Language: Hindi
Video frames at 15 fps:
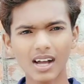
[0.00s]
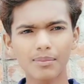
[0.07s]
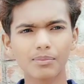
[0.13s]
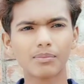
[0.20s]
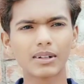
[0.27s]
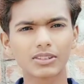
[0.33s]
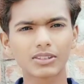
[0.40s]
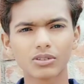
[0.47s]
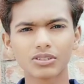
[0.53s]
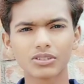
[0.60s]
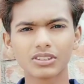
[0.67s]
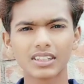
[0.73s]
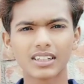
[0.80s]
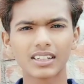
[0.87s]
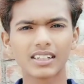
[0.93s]
आप मत
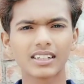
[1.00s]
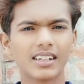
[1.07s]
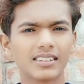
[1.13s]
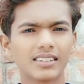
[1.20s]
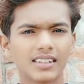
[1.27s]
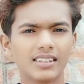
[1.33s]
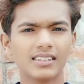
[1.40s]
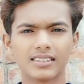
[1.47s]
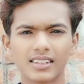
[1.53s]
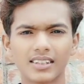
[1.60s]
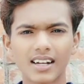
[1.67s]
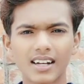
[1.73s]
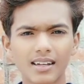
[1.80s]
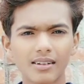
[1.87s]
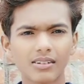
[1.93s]
सोचिएगा कि कैसा
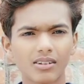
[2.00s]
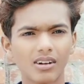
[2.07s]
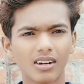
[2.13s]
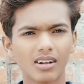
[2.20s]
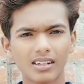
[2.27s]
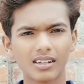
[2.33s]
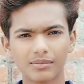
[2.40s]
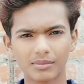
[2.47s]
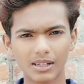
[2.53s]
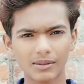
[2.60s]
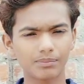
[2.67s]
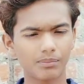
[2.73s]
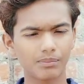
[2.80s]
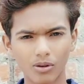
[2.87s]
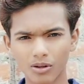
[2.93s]
इंसान है कॉल
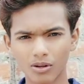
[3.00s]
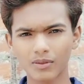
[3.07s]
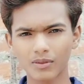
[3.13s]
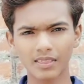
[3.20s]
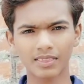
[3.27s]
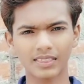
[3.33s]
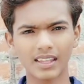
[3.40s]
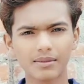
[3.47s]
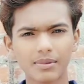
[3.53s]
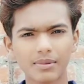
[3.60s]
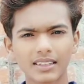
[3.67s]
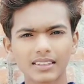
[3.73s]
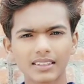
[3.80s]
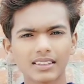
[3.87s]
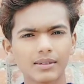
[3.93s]
मतलब फ़ोन नहीं
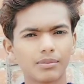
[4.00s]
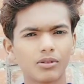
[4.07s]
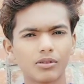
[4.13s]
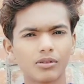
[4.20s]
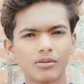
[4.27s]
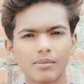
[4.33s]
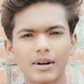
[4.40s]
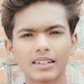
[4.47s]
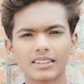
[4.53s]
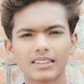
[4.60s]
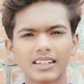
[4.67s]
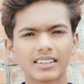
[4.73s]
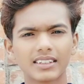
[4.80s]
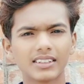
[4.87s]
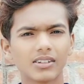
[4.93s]
बात किया फ़ोन में बात
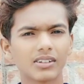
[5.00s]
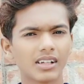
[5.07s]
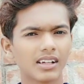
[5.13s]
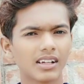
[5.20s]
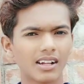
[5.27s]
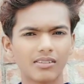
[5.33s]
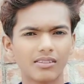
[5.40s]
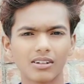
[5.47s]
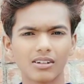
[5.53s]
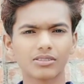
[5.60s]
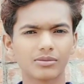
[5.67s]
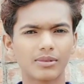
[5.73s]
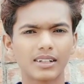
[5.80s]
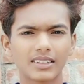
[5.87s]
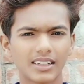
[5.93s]
नहीं किया उनके घर वालों
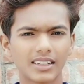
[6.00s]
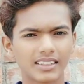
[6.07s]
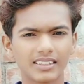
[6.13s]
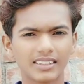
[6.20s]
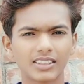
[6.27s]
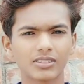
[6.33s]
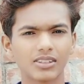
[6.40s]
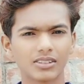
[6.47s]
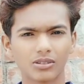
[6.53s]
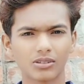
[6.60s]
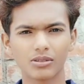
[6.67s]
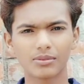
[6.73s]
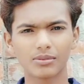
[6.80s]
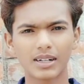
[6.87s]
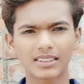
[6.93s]
से बात नहीं किया तो ऐसी
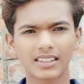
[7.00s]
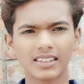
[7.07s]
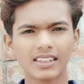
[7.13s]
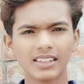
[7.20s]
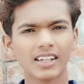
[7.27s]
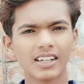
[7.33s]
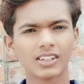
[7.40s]
कोई बात नहीं